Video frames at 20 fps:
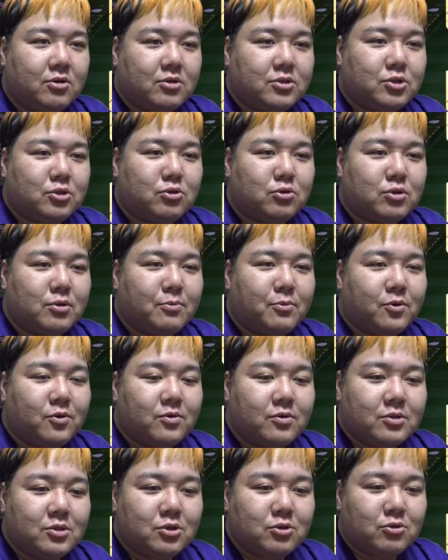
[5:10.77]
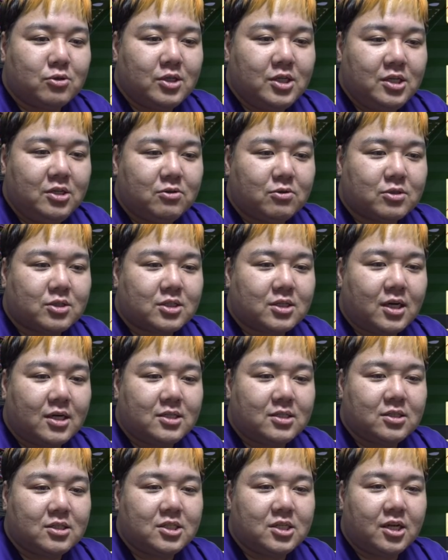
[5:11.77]
ちょっとでもちょっといいの使
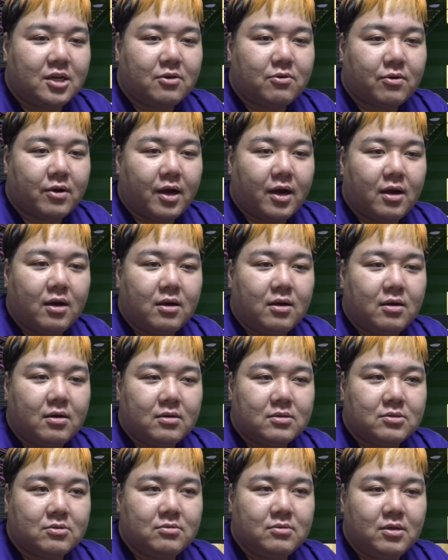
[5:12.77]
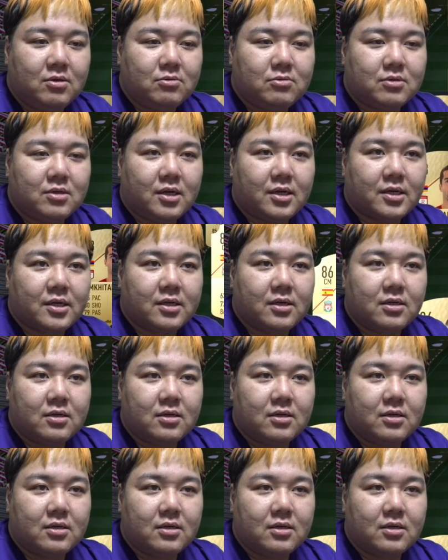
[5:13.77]
いすぎじゃないこれ。そんなことない。